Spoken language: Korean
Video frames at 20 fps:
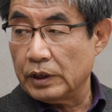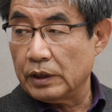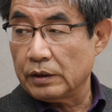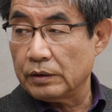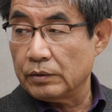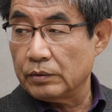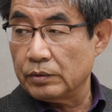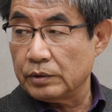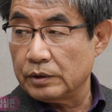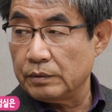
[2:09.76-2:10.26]
위한
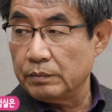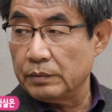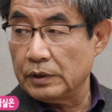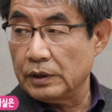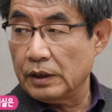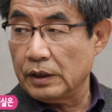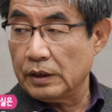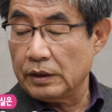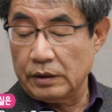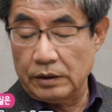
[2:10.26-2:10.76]

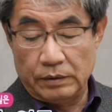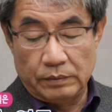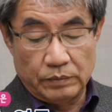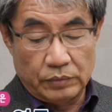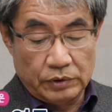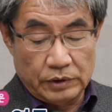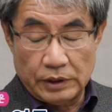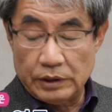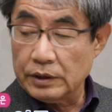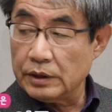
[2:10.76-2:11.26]
곳입니다. 이런 그렇죠.
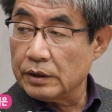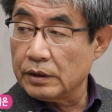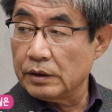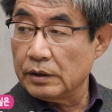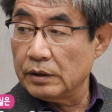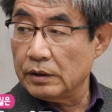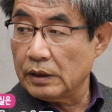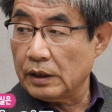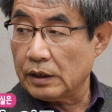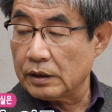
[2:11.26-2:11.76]
문제
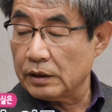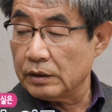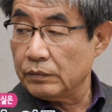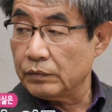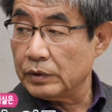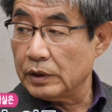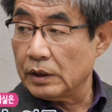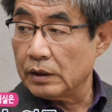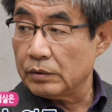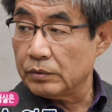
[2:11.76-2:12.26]
제기를 하기
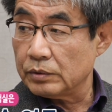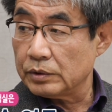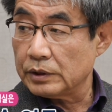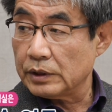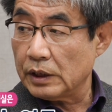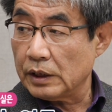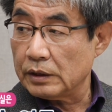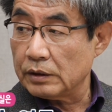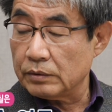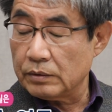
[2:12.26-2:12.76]
위한 곳이
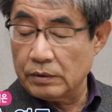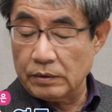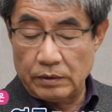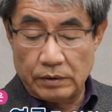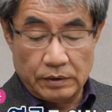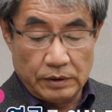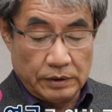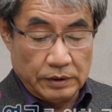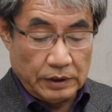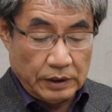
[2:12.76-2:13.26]
아니고
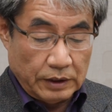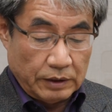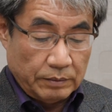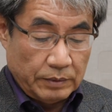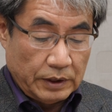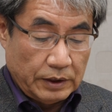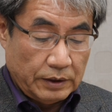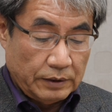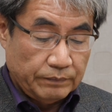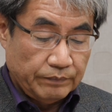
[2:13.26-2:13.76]
그런데
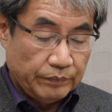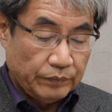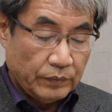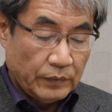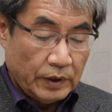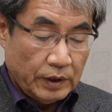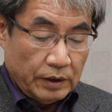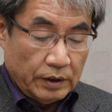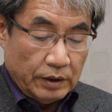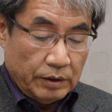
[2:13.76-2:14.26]
아마
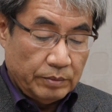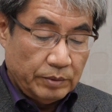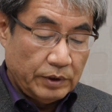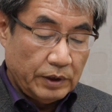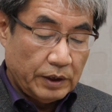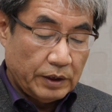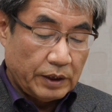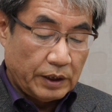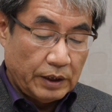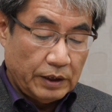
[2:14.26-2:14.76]

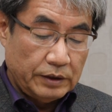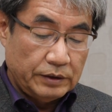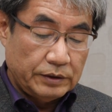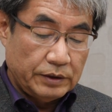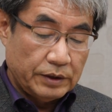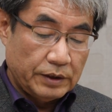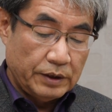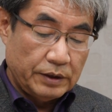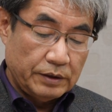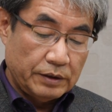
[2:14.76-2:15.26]
이분의
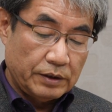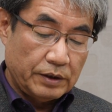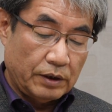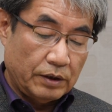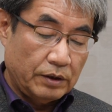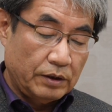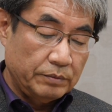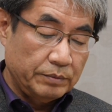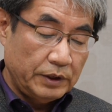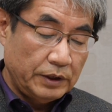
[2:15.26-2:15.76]
개인적인
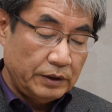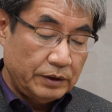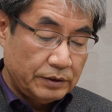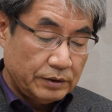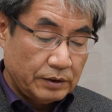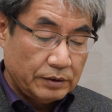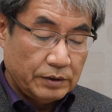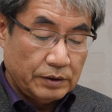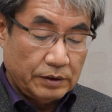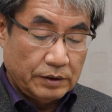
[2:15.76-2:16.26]
경험이
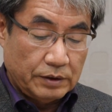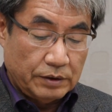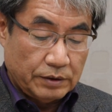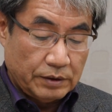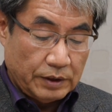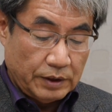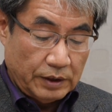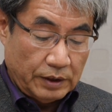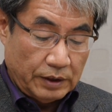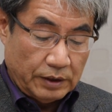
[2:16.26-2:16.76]
있어서
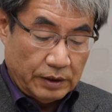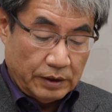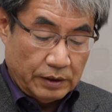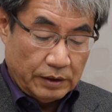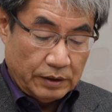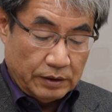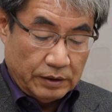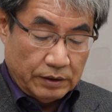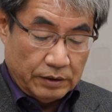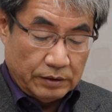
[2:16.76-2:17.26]
이렇게
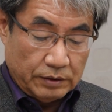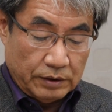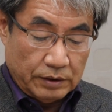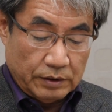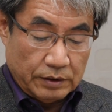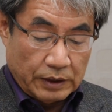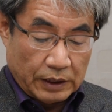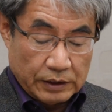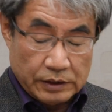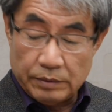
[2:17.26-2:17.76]
이런
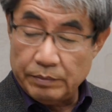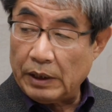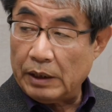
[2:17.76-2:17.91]
일을 다시